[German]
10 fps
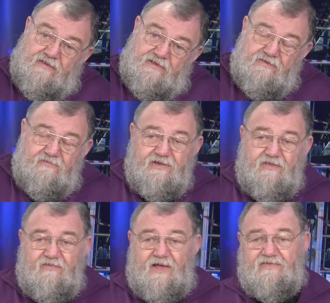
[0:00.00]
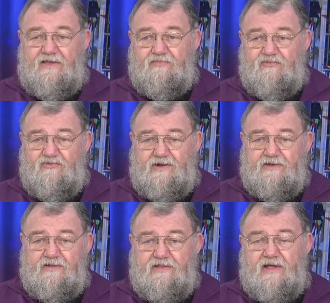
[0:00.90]
äh, wird die Phase
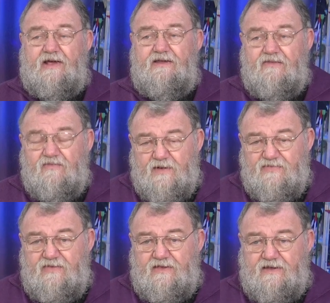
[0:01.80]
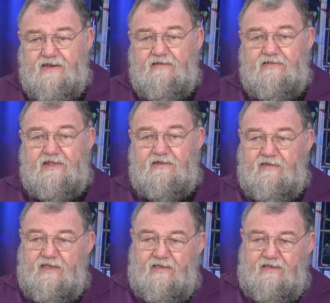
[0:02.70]
abgeschaltet. Da kann nichts passieren,
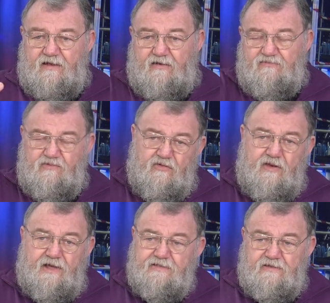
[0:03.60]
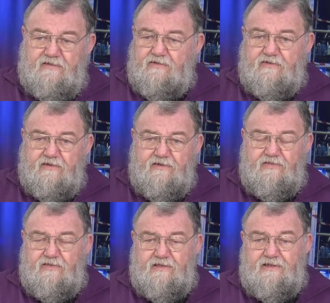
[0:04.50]
denn auf Nullleiter äh, kriege
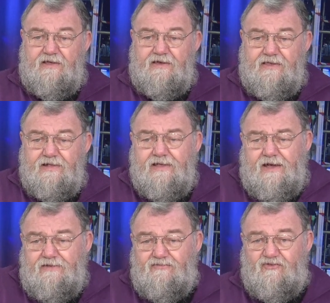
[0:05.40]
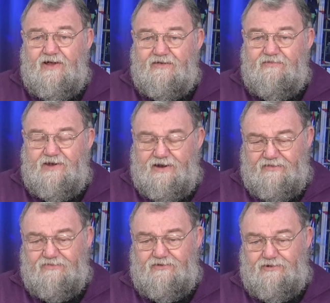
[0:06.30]
ich in der Regel keinen Schlag, wenn
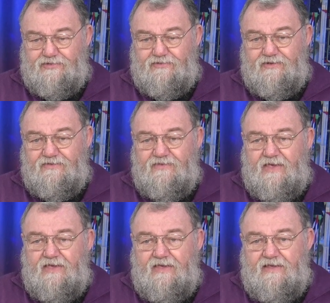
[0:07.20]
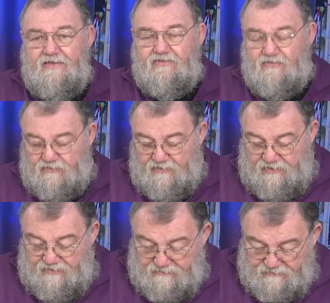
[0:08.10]
alles in Ordnung ist. So,
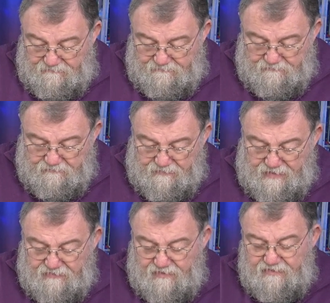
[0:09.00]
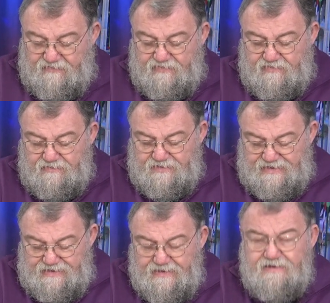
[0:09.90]
äh, das heißt
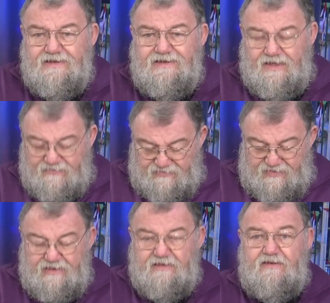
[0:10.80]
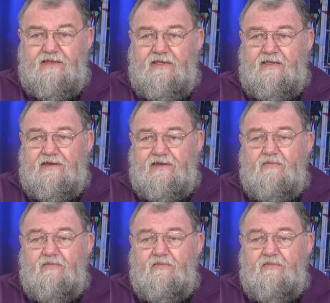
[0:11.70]
hier, das Dingen, da